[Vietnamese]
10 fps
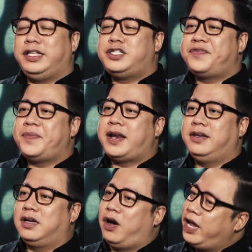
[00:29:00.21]
thì cho phép
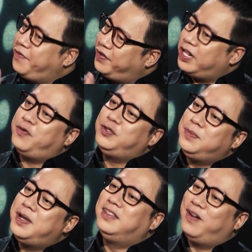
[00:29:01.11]
anh được hỏi em về thành phố Hồ
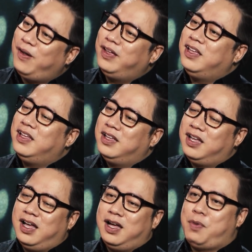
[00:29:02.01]
Chí Minh thôi. Yeah.
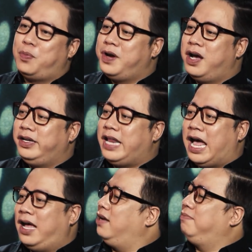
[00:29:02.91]
Dạ. À, một nơi
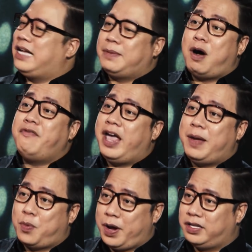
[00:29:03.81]
đã gắn bó với
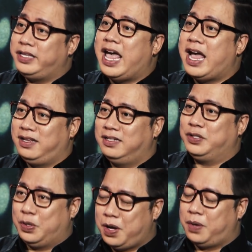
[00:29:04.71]
em một khoảng thời gian,
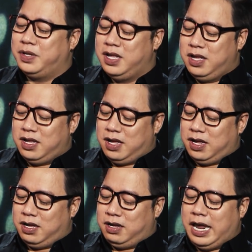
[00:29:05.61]
ừ. đúng không? Yeah, dạ, vâng.
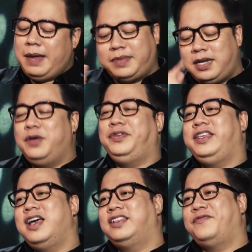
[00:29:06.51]
à, em thích điều
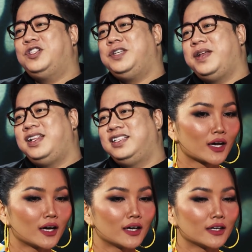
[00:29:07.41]
gì nhất ở thành phố Hồ Chí Minh?
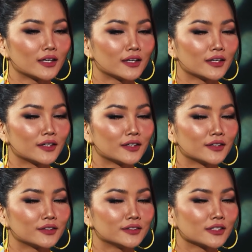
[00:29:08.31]

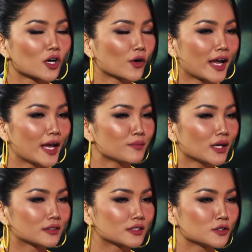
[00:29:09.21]
À, những con hẻm
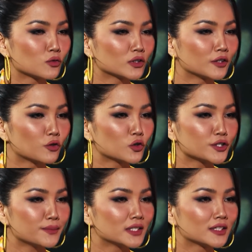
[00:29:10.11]
đặc trưng của thành phố Hồ
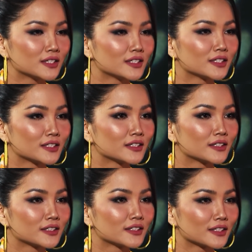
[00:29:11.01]
Chí Minh
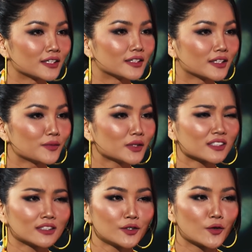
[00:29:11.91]
Dạ, em rất
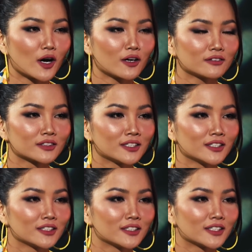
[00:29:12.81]
là thích điều đó.
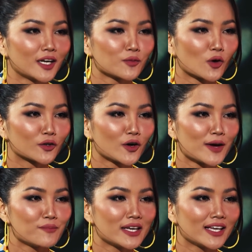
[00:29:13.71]
Em còn có
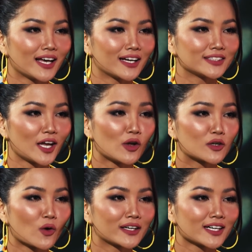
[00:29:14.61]
đam mê là chạy
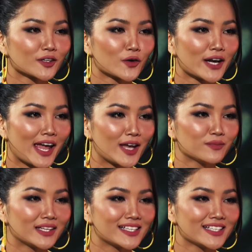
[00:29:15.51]
loanh quanh các con
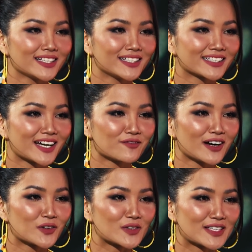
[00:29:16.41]
hẻm để à, khám
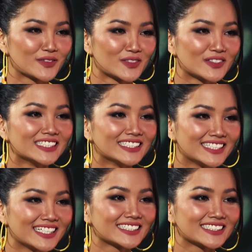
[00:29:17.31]
phá cuộc sống của người
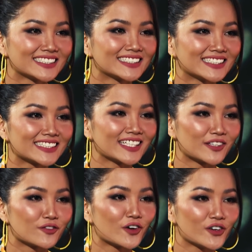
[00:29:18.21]
dân ừ. ở tại
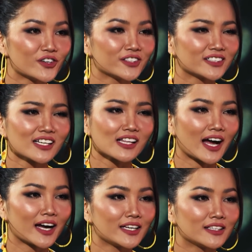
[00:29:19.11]
thành phố. Nó rất là
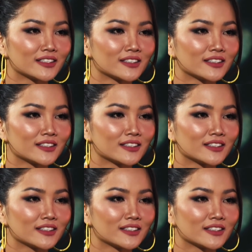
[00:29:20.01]
hay.